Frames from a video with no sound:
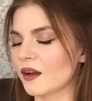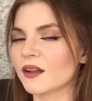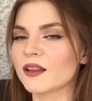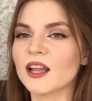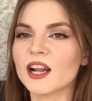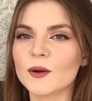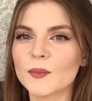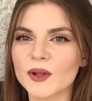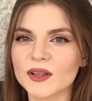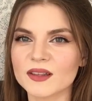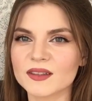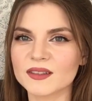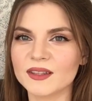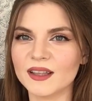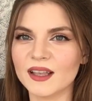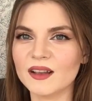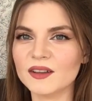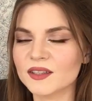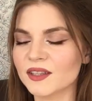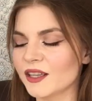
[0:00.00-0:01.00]
Когда аромат
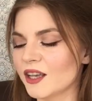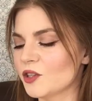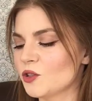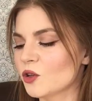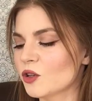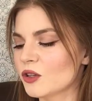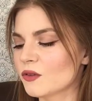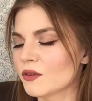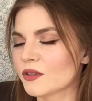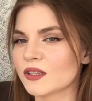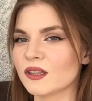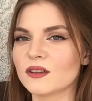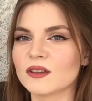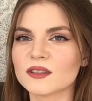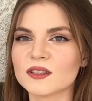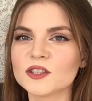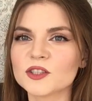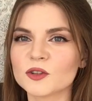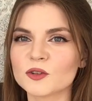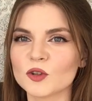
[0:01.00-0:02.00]
настоялся, я отчетливо стала
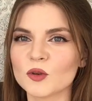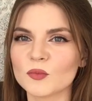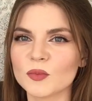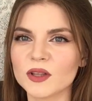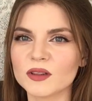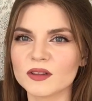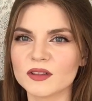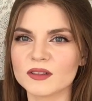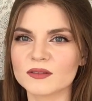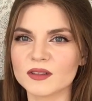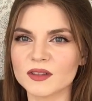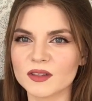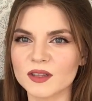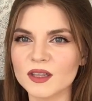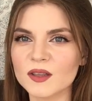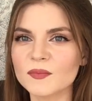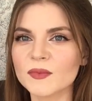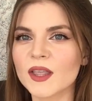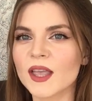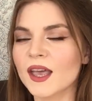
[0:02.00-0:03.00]
слышать в нем белые
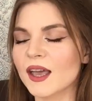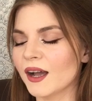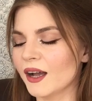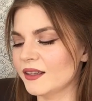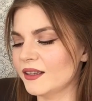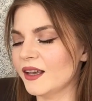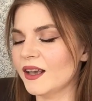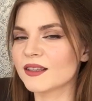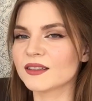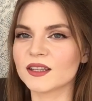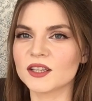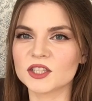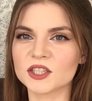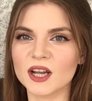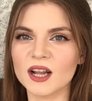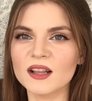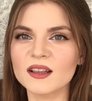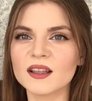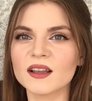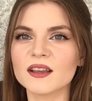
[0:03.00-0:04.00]
цветы, хотя
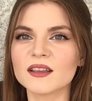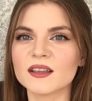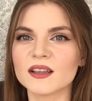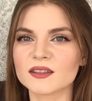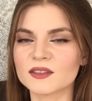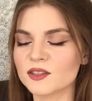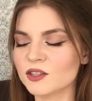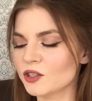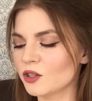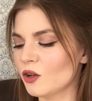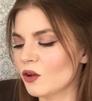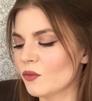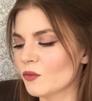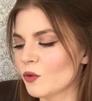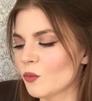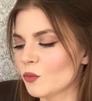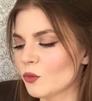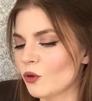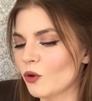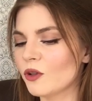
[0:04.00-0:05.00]
изначально я слышала в
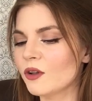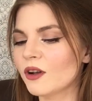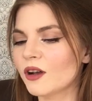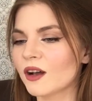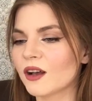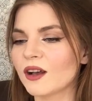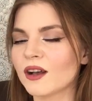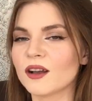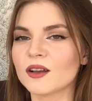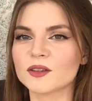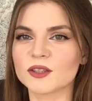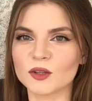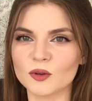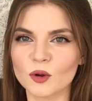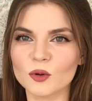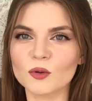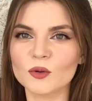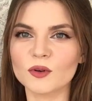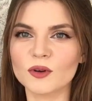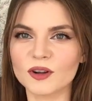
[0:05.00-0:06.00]
нем только
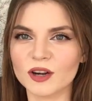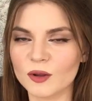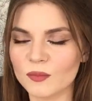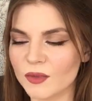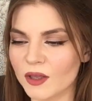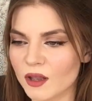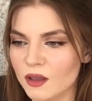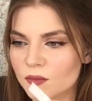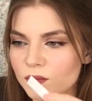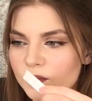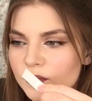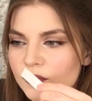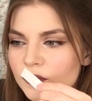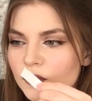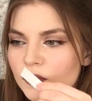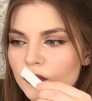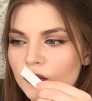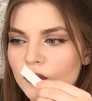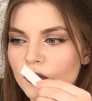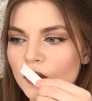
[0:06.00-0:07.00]
соленую карамель.
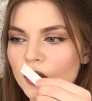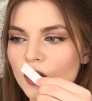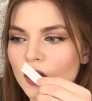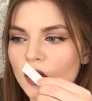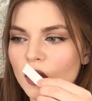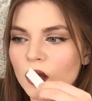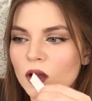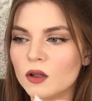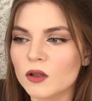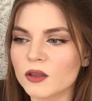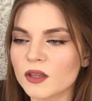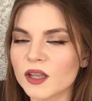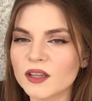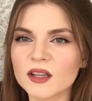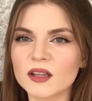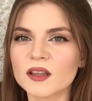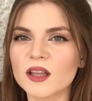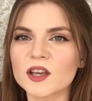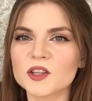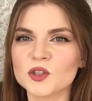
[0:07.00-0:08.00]
Я
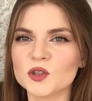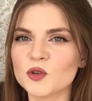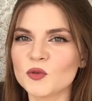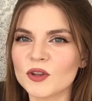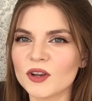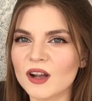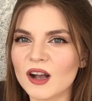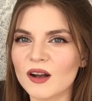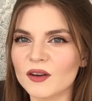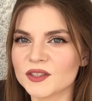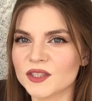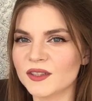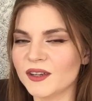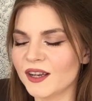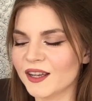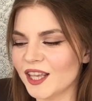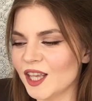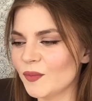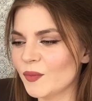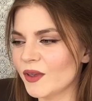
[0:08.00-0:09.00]
тогда еще не увлекалась
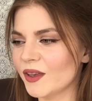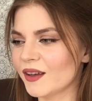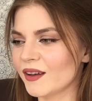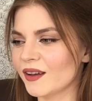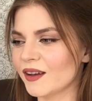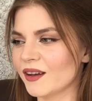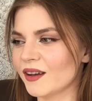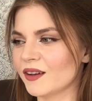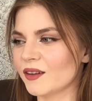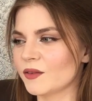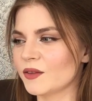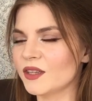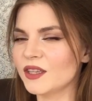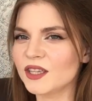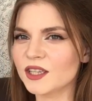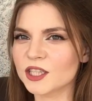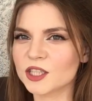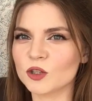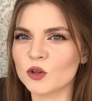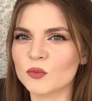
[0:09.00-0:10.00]
никакими э,
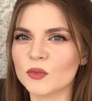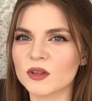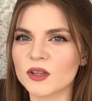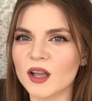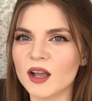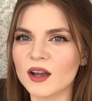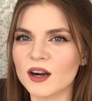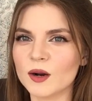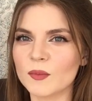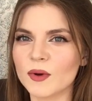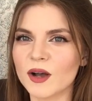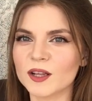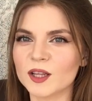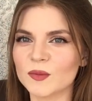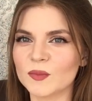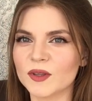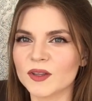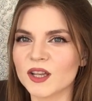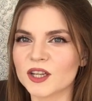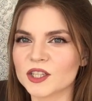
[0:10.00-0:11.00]
нишами, да,
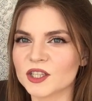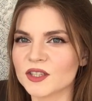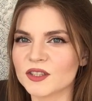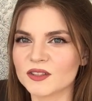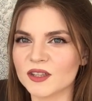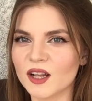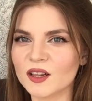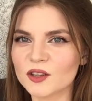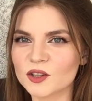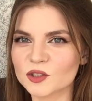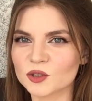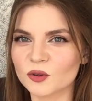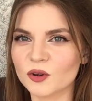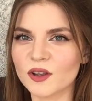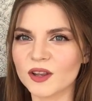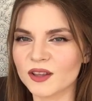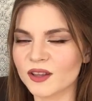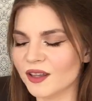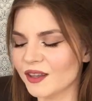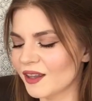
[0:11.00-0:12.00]
ароматами, даже не знала, что
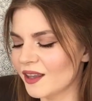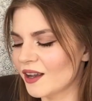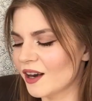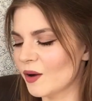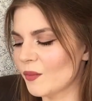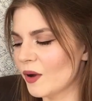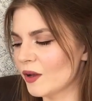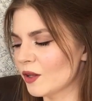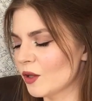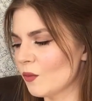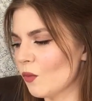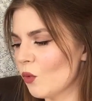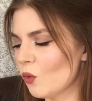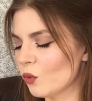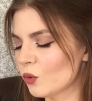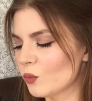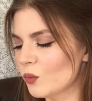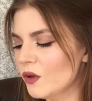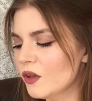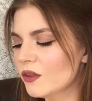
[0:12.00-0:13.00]
какие-то такие ароматы
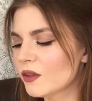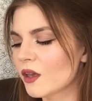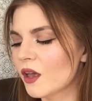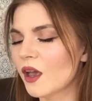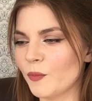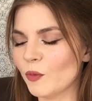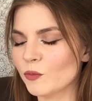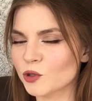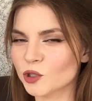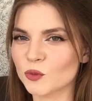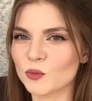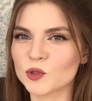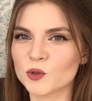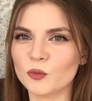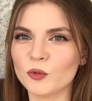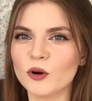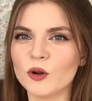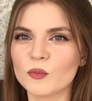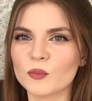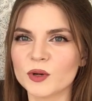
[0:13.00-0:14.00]
могут быть. Я помню, что мы с
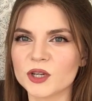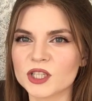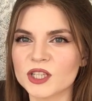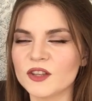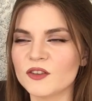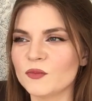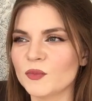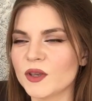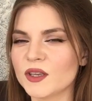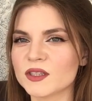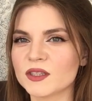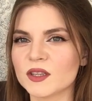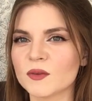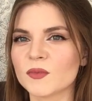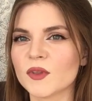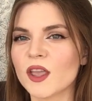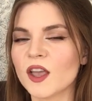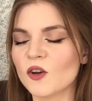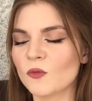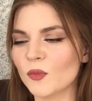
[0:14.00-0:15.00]
супругом пришли
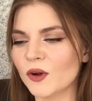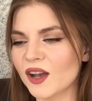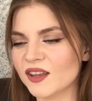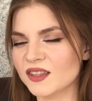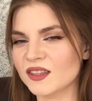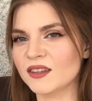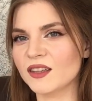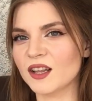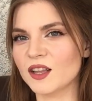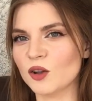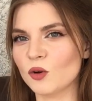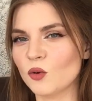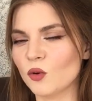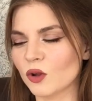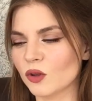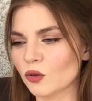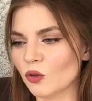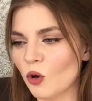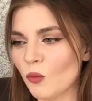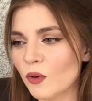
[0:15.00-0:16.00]
вместе в магазин далеко
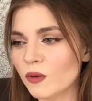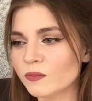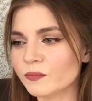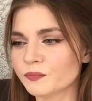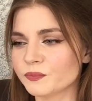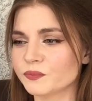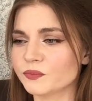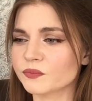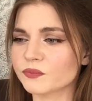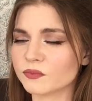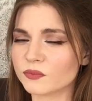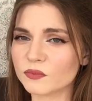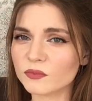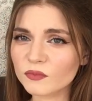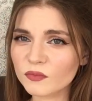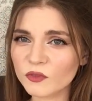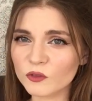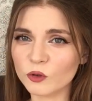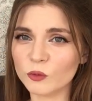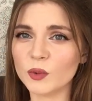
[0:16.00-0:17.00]
от дома,
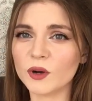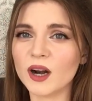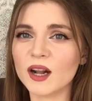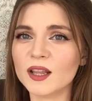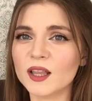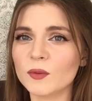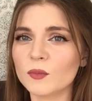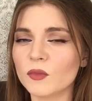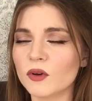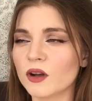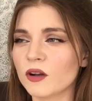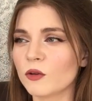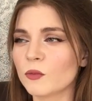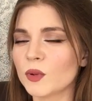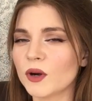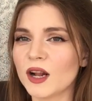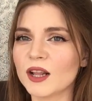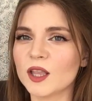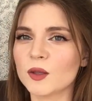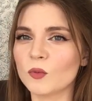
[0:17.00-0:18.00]
выбирали, э,
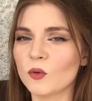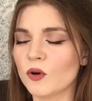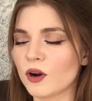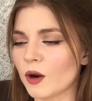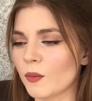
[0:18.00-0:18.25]
выбирали ему